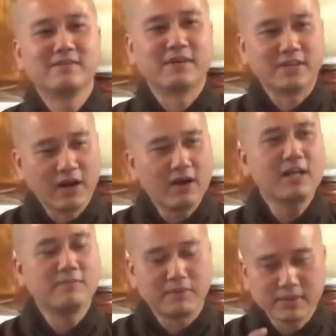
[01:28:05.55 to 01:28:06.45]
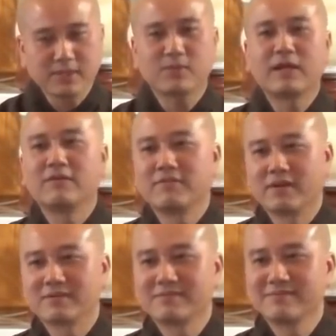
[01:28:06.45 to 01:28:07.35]
Và đó là mục đích của Đạo
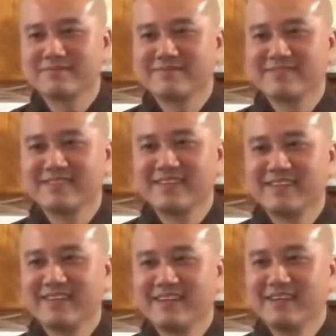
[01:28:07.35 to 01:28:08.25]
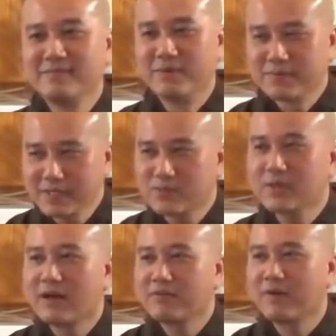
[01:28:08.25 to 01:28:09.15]
Phật. Mục đích
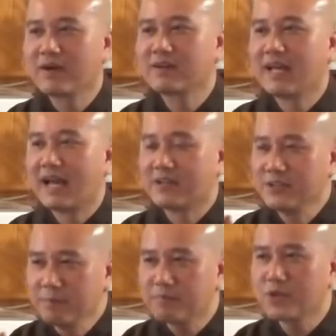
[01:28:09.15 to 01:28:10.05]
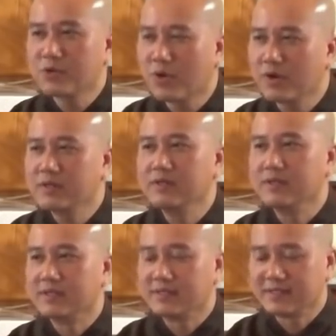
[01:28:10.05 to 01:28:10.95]
của Đạo Phật là giúp cho con
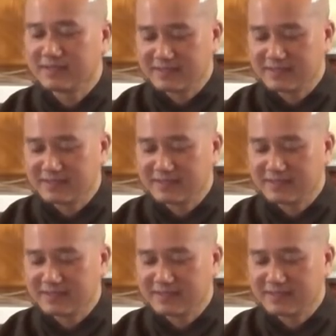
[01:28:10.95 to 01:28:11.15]
người